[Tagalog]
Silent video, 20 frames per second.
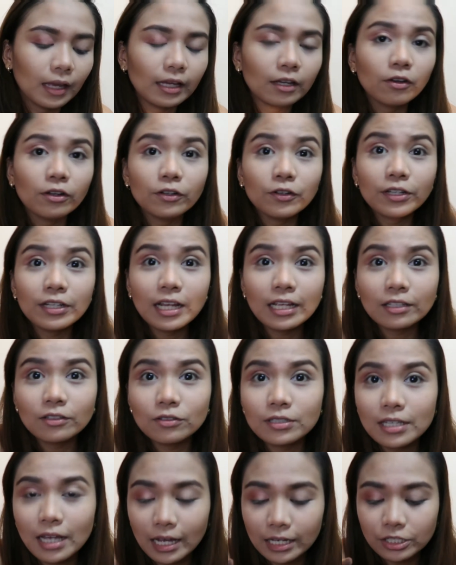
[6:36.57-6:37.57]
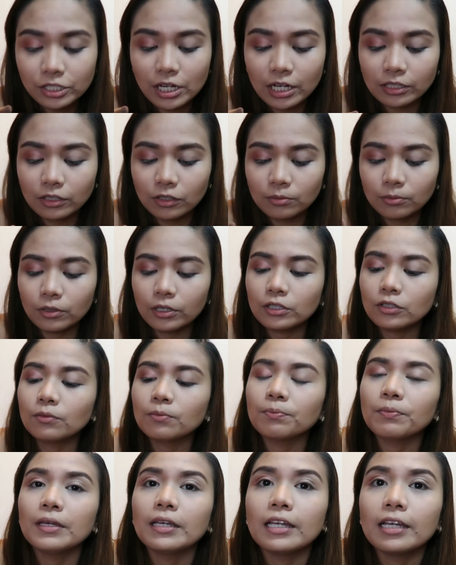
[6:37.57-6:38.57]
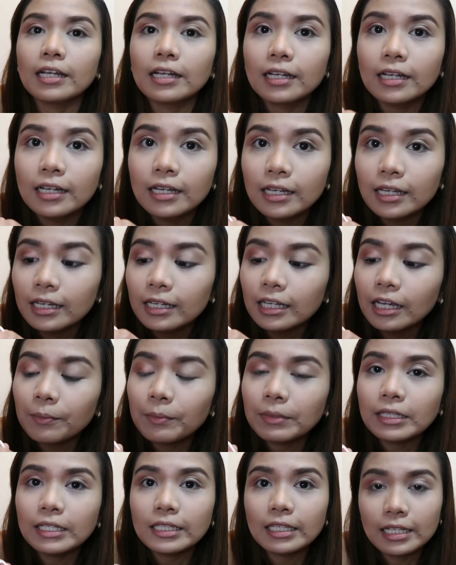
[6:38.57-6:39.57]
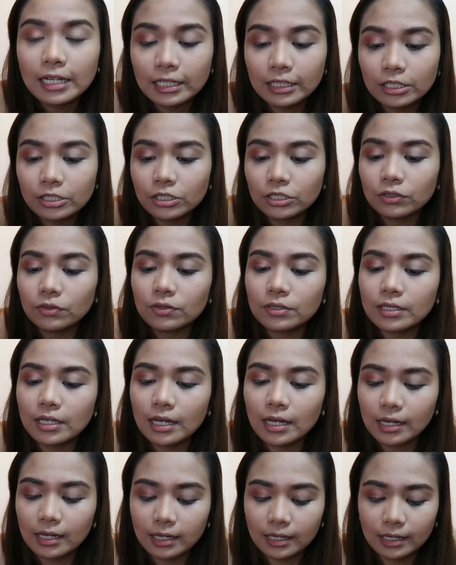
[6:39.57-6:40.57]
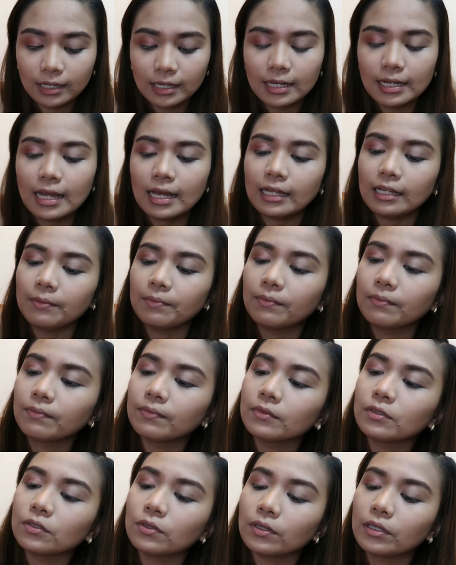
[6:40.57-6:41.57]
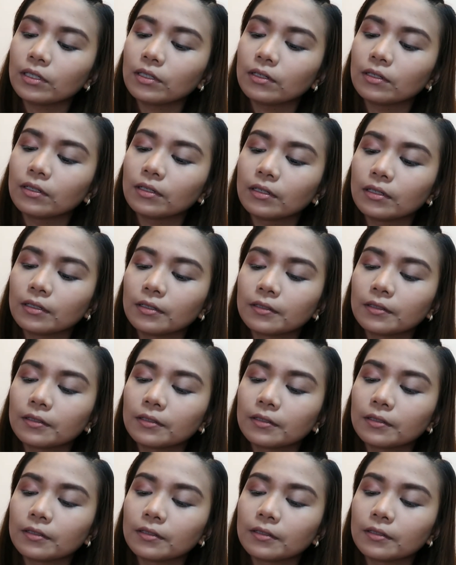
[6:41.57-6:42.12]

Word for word: Ay, kung ano yung nandun sa eyeshadow mo, itong pink, gamitin din natin siya dun sa ilalim. So, ito.